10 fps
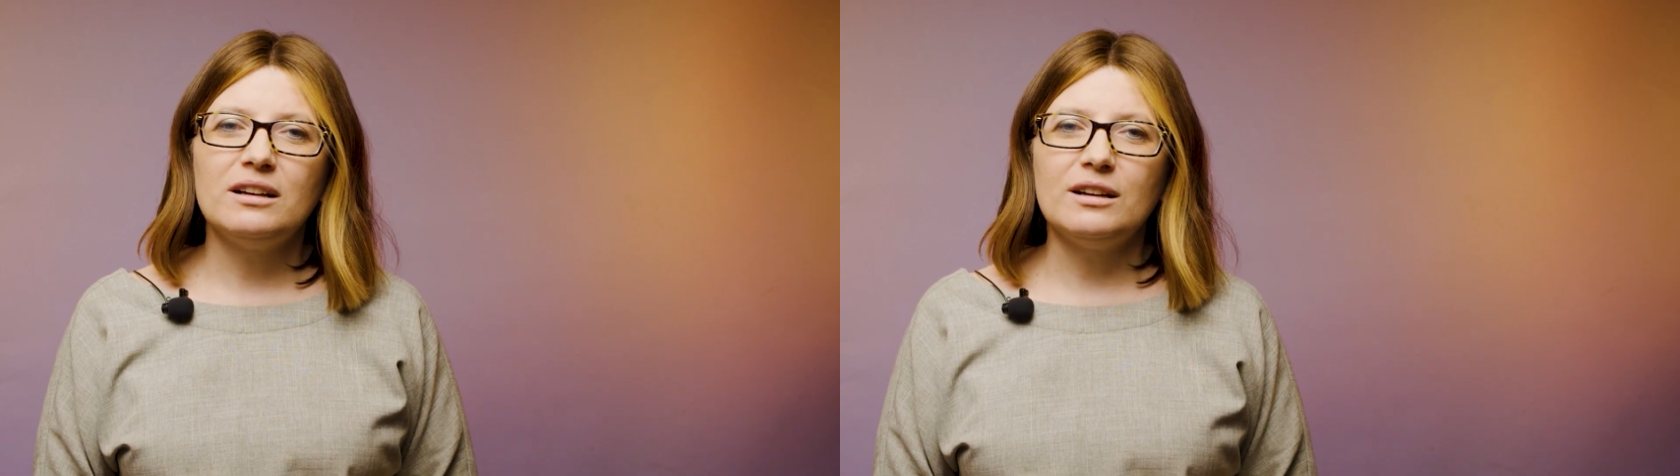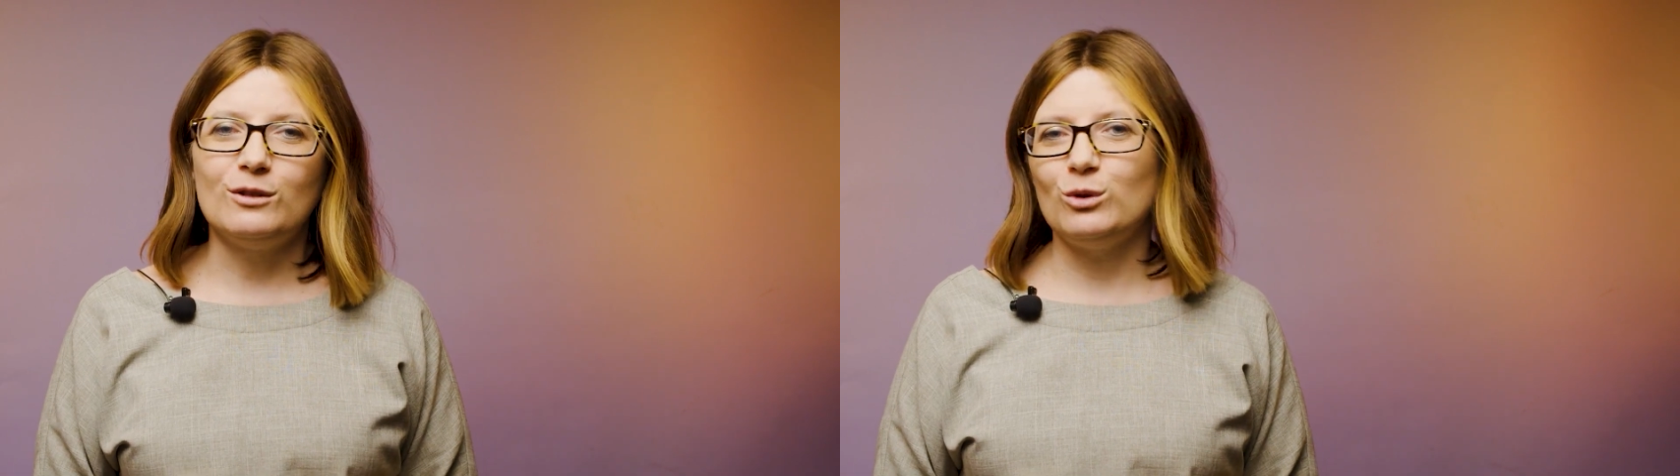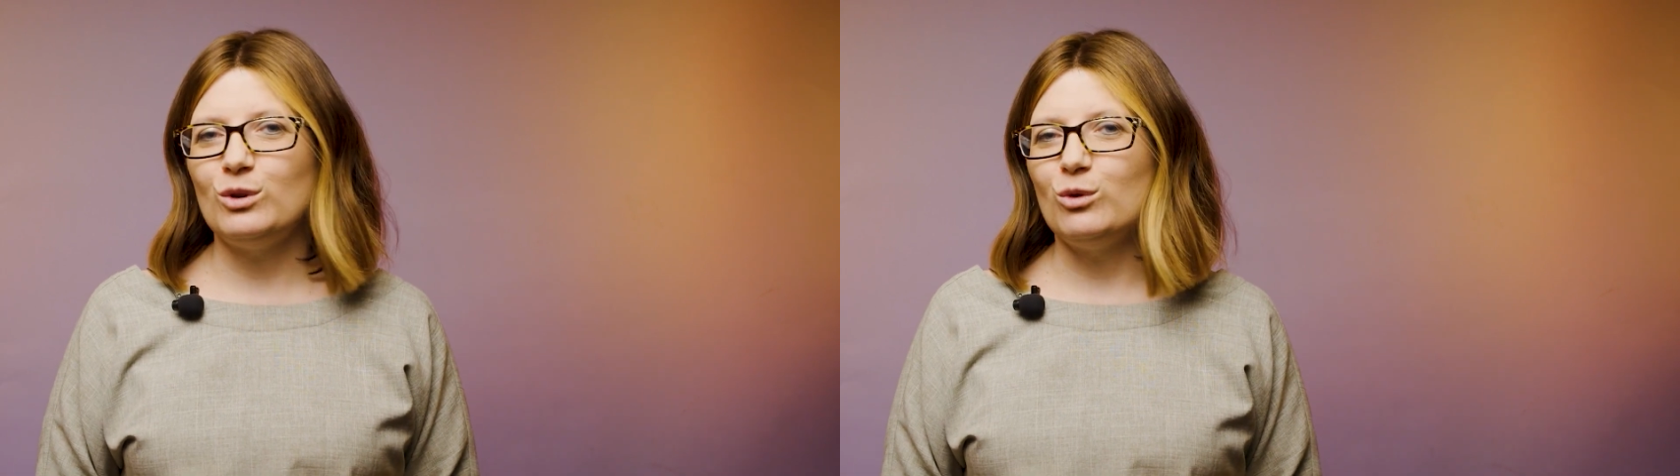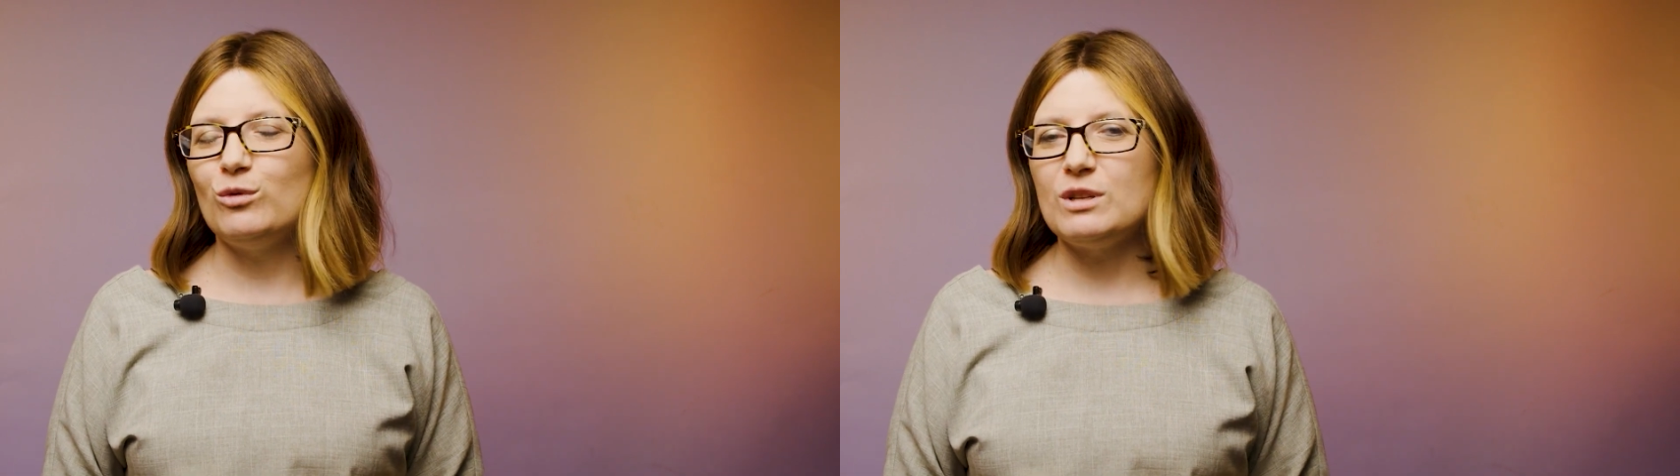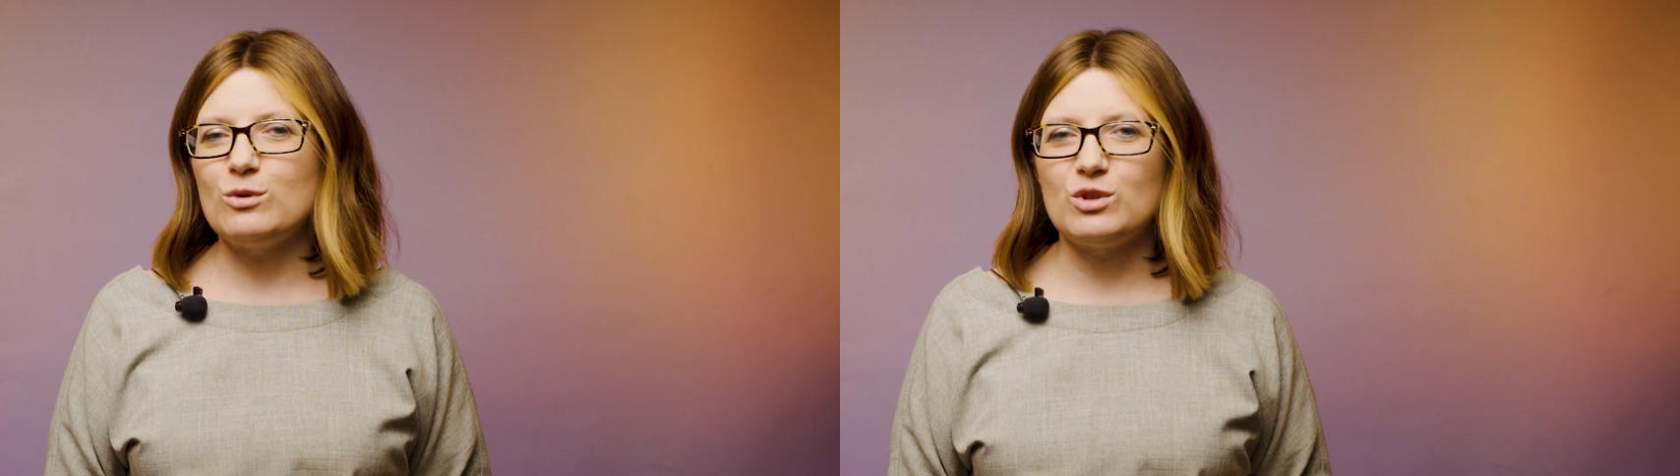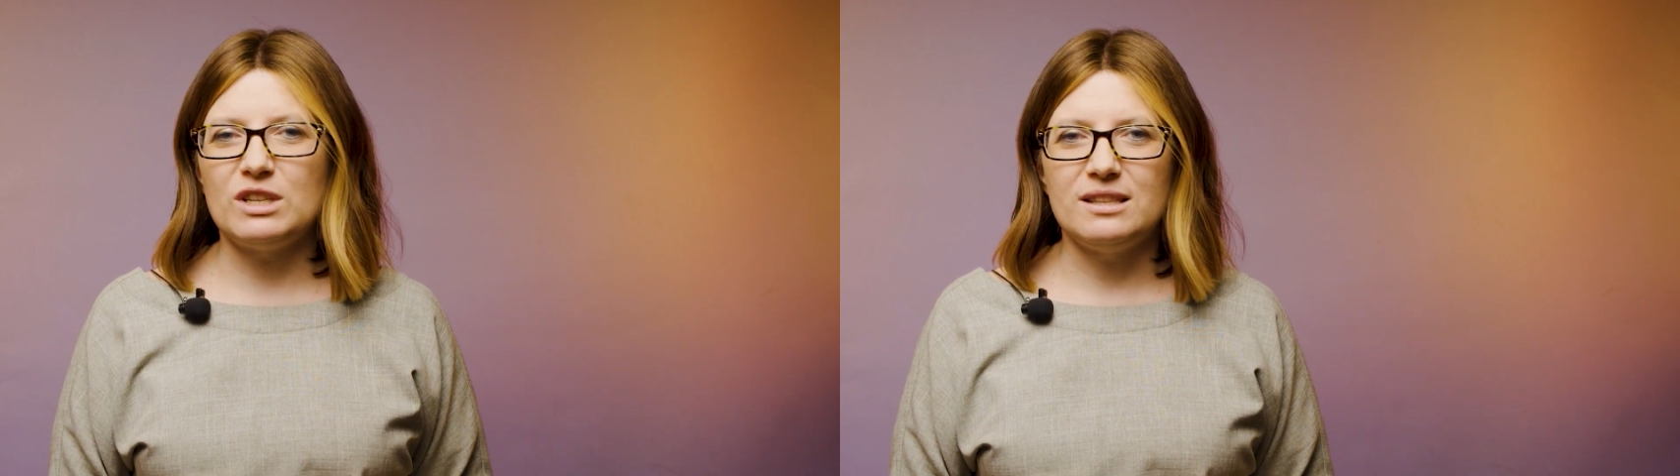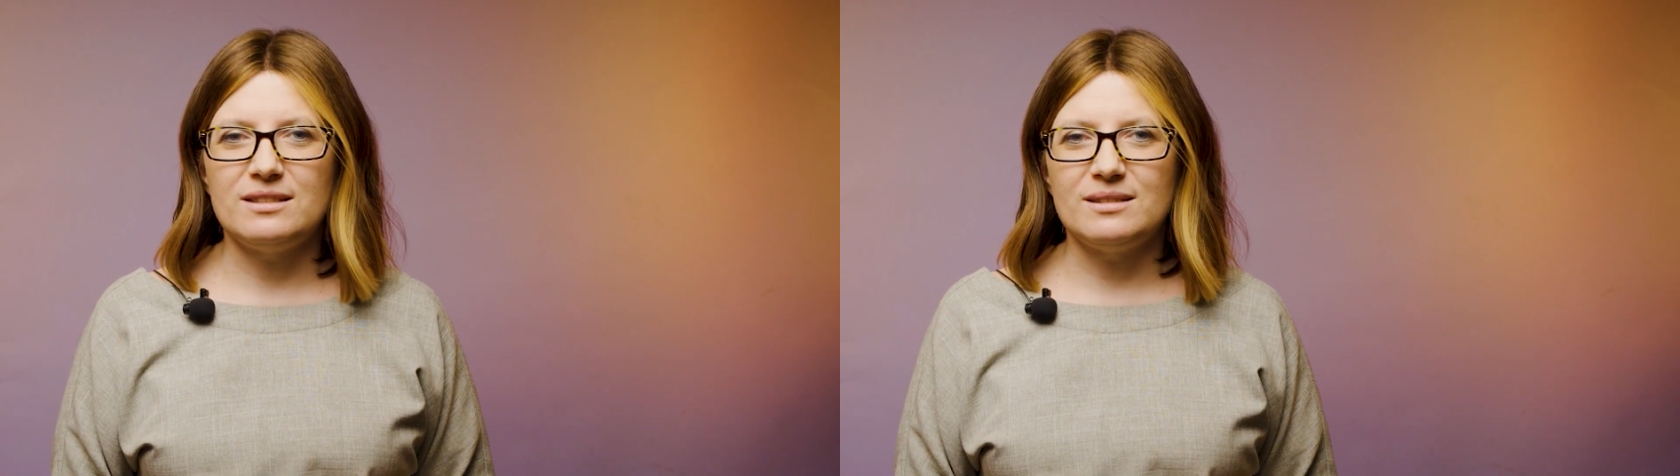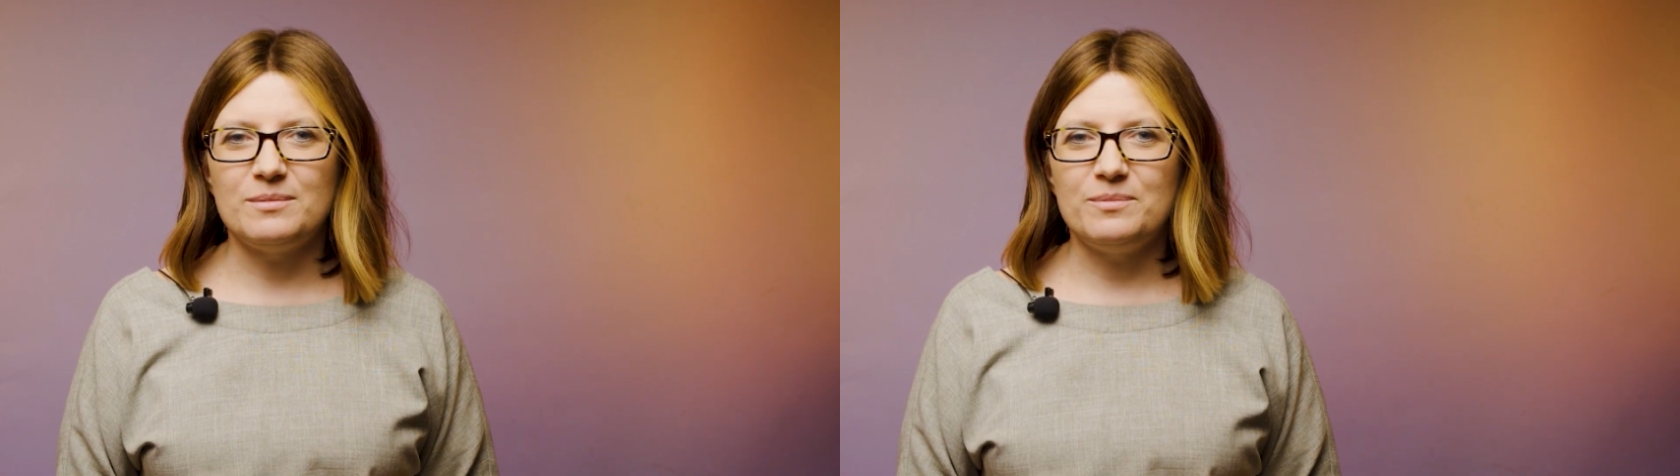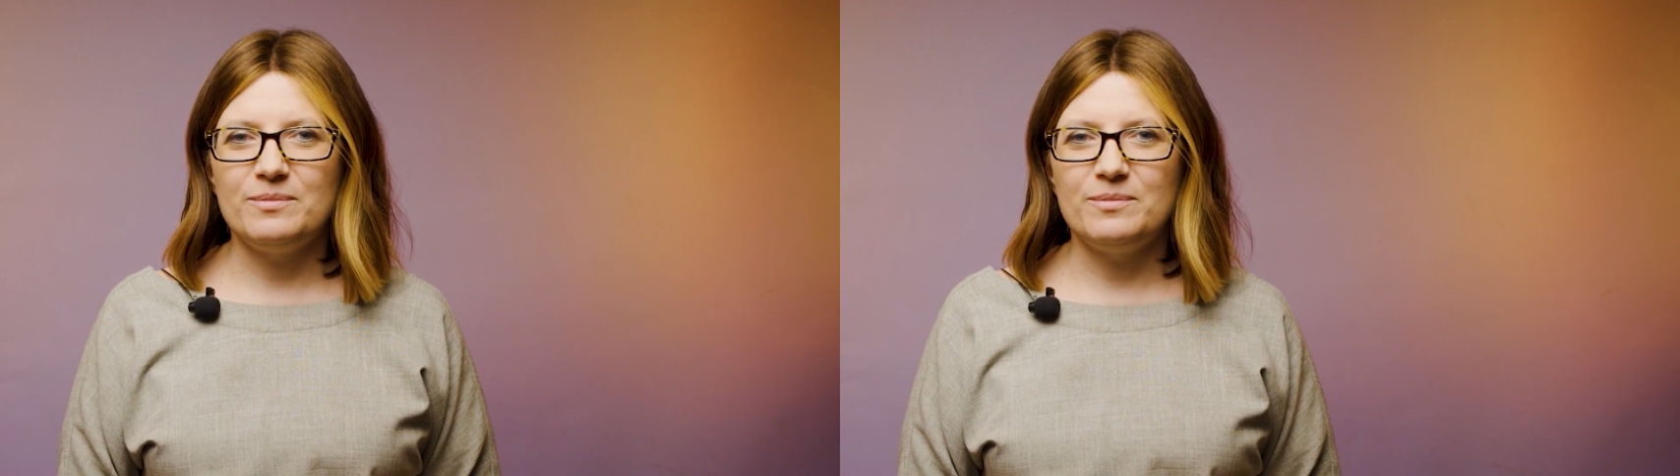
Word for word: которые у вас уже есть.